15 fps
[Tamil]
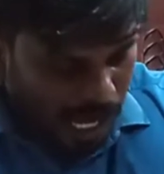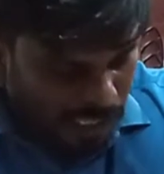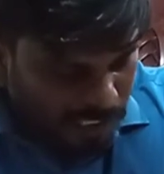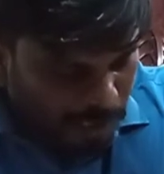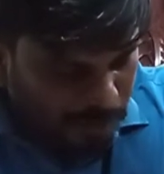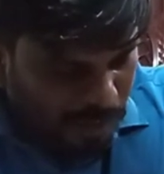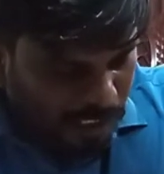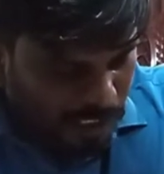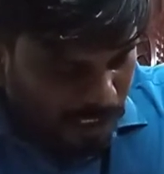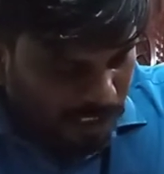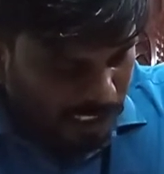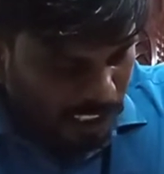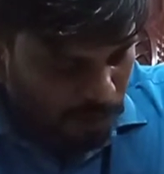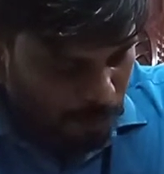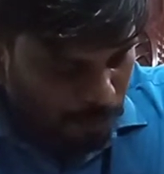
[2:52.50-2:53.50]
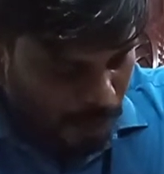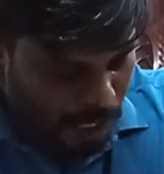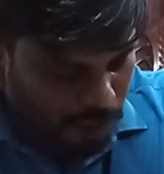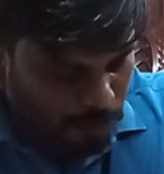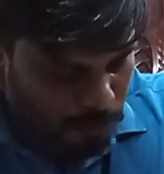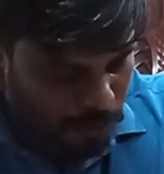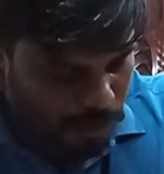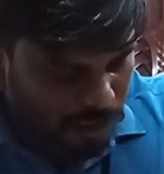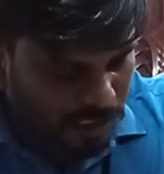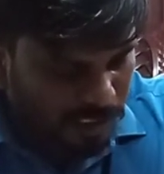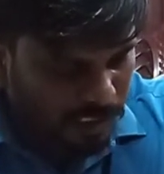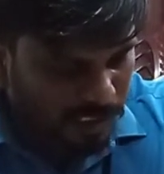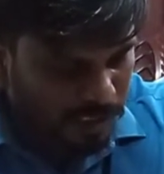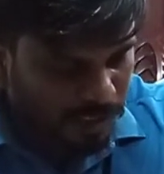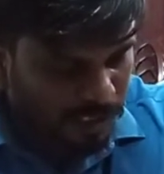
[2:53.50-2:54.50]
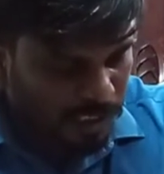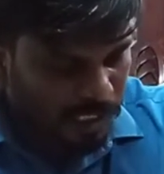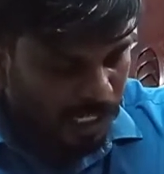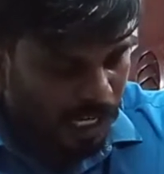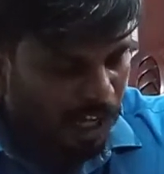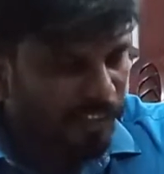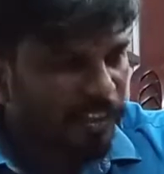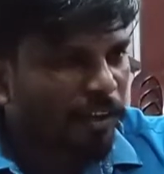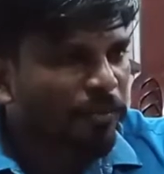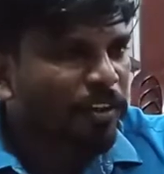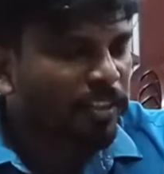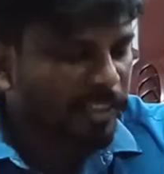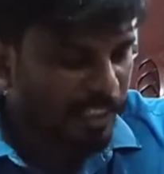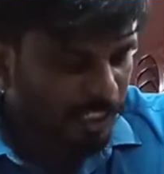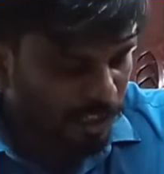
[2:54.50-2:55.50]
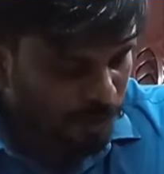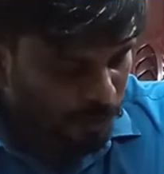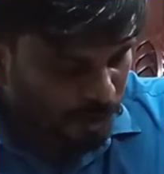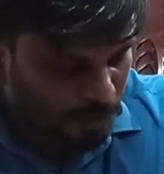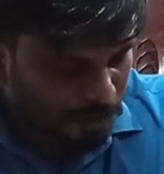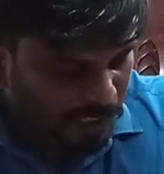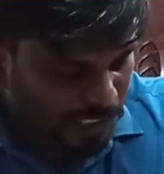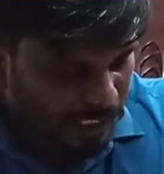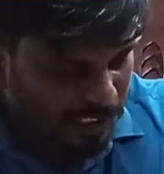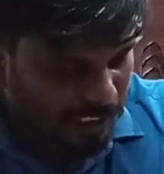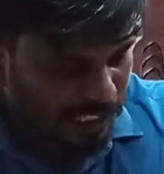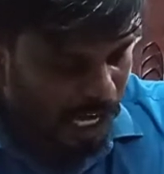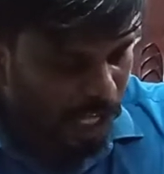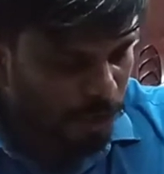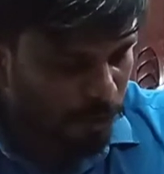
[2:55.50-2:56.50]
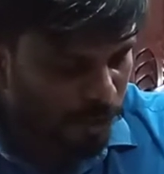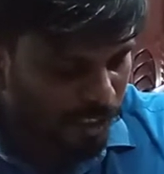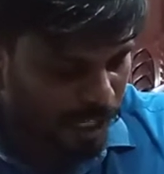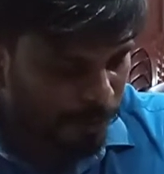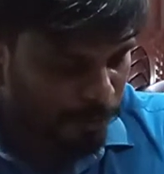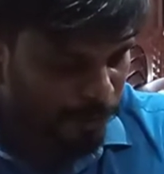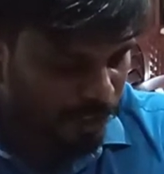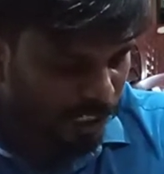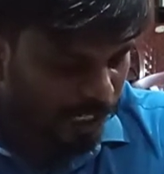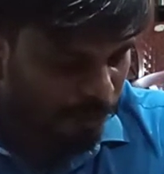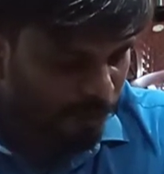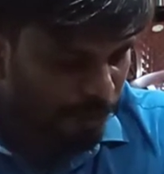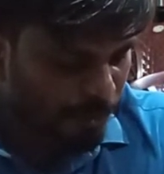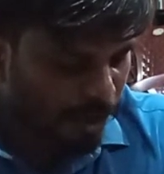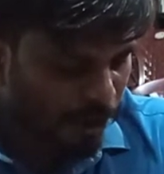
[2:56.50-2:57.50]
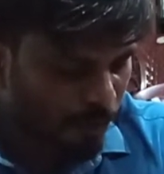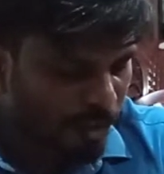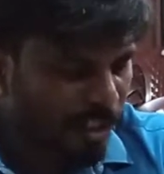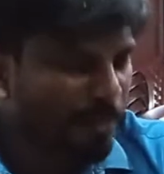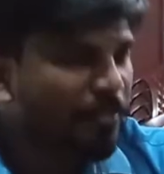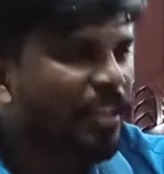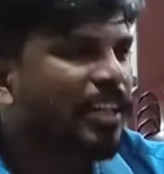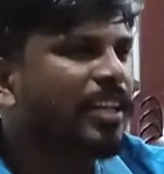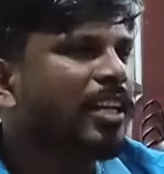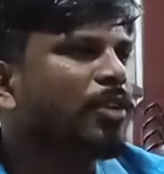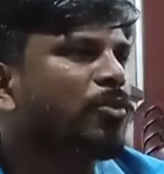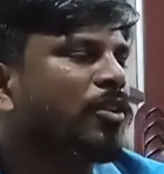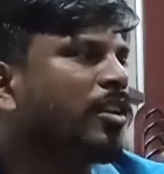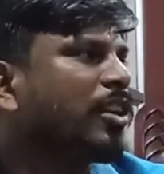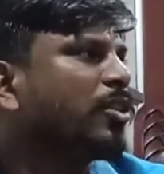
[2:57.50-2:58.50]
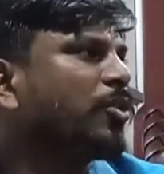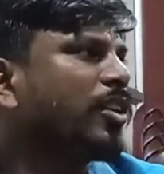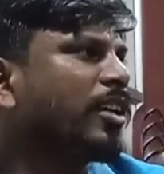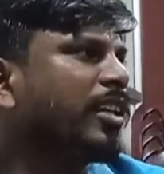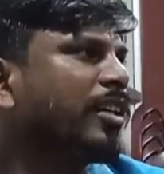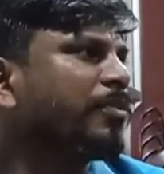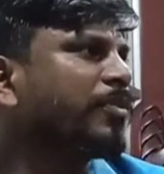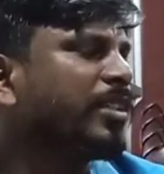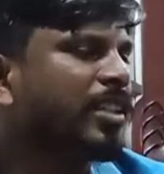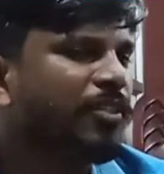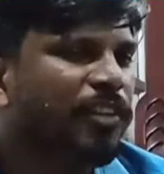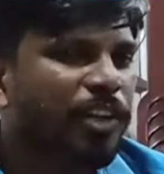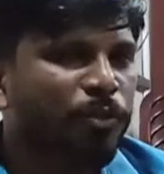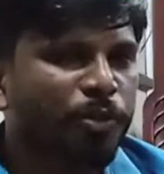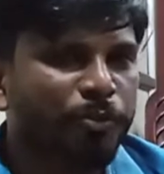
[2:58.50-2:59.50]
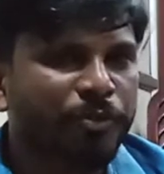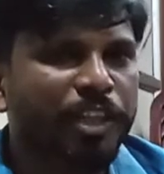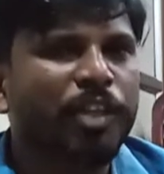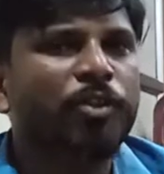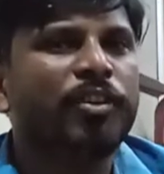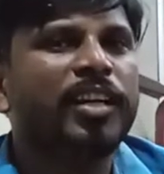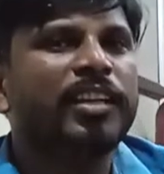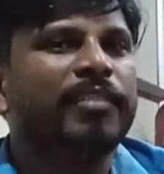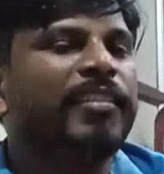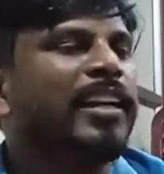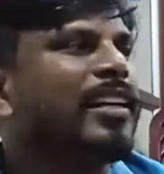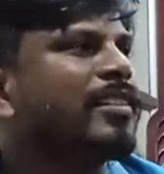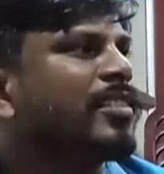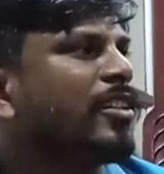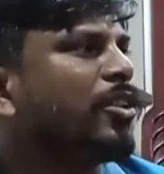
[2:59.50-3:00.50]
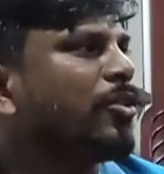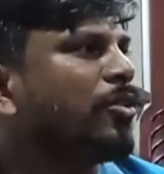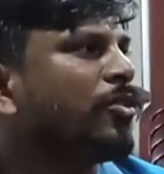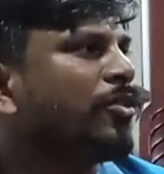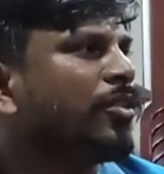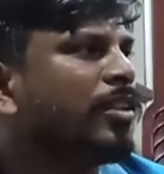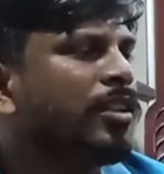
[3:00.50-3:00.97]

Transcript: அதே மாதிரியான நிகழ்வு பார்க்கும்போது அந் அவங்கள்ட்ட என்ன தோணுது அப்படின்னா எனக்கு யாதொரு நட்பு கலவையும் அவளிடம் இல்லை என உணரத் தொடங்கினேன் இவங்களுக்கு ஒரு ஃபீலோடு அந்த வேலையை செய்யணும்